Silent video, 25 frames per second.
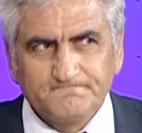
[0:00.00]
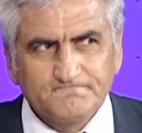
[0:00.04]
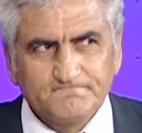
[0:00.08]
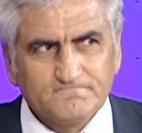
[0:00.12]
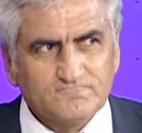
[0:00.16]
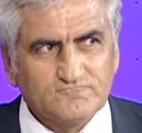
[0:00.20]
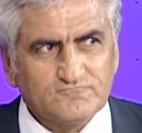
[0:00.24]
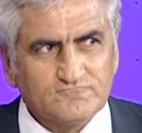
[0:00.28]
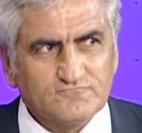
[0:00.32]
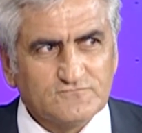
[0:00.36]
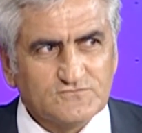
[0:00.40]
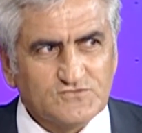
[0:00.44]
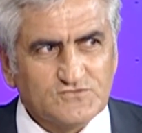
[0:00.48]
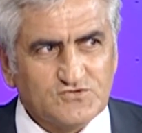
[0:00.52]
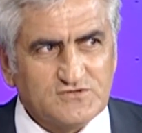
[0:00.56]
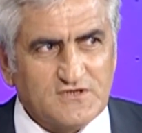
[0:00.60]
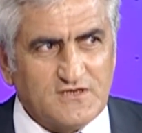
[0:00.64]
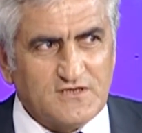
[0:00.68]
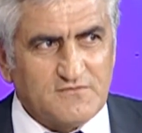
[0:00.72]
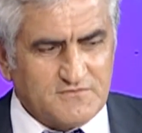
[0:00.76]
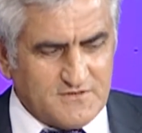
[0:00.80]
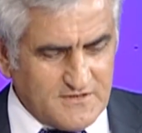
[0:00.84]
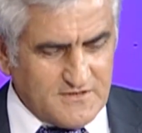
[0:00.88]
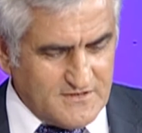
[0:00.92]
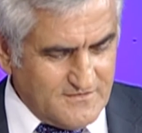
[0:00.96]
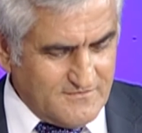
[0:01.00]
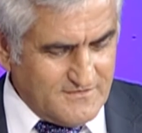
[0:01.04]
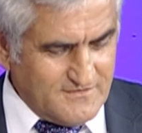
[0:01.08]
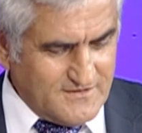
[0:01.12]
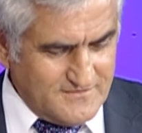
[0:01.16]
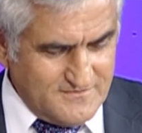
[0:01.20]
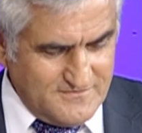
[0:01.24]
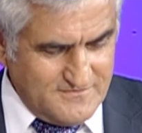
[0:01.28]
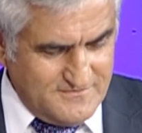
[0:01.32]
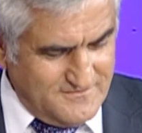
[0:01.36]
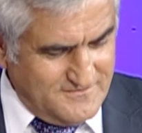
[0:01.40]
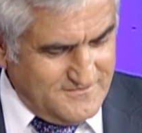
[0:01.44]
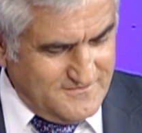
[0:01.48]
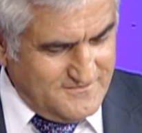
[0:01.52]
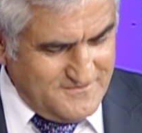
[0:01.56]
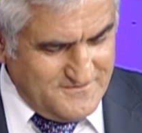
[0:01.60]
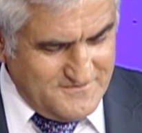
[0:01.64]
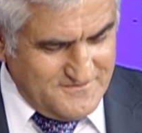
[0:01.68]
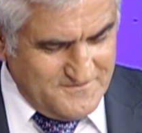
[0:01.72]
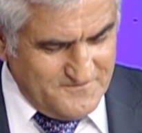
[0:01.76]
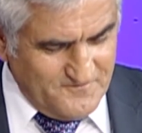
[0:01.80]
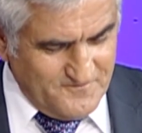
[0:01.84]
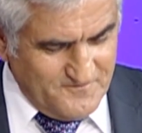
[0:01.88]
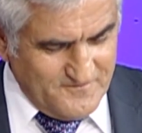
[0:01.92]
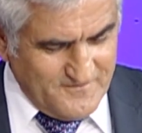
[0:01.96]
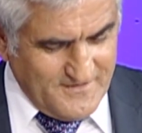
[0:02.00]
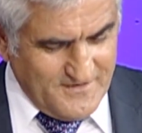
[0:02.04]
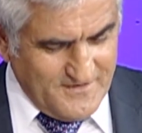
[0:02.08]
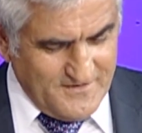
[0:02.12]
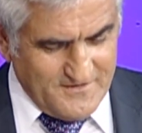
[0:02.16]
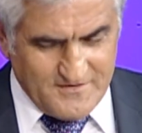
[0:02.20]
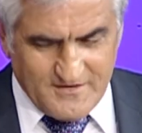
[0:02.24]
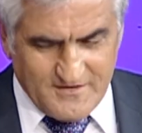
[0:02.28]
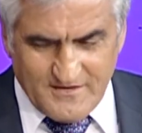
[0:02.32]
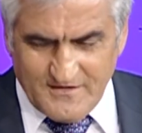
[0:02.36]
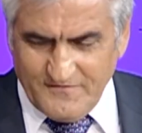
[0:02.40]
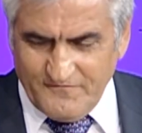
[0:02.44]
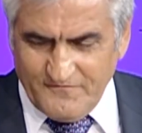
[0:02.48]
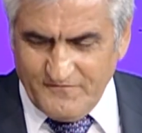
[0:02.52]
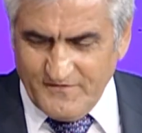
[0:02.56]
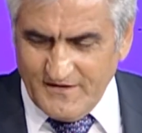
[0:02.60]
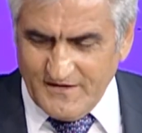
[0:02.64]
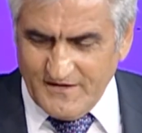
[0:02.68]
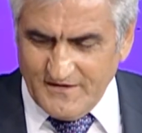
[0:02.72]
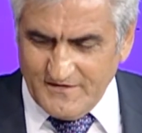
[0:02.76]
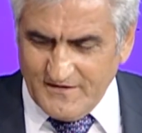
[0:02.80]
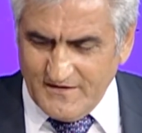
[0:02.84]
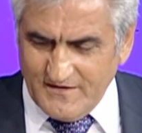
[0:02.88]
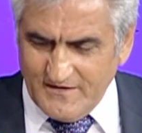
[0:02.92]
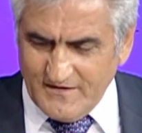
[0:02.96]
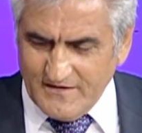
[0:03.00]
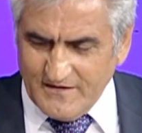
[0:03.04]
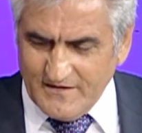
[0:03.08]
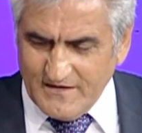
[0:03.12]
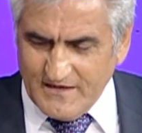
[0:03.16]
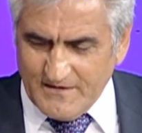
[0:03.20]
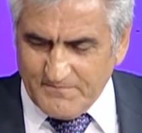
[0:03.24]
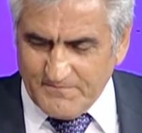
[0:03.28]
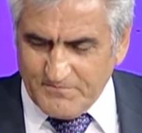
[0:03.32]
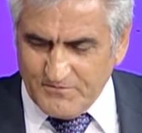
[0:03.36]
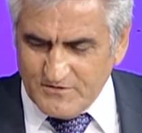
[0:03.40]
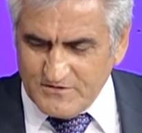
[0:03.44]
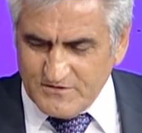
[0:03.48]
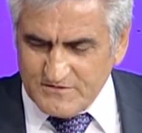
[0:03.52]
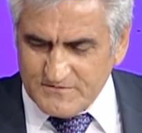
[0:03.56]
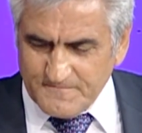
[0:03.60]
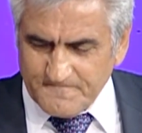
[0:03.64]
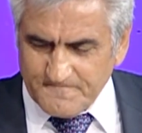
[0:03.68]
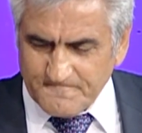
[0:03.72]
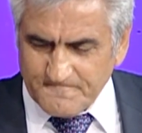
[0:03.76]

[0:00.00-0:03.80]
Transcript: Hmm, güzel bir tadı var. Tadı fena değil. Ne yapıyoruz?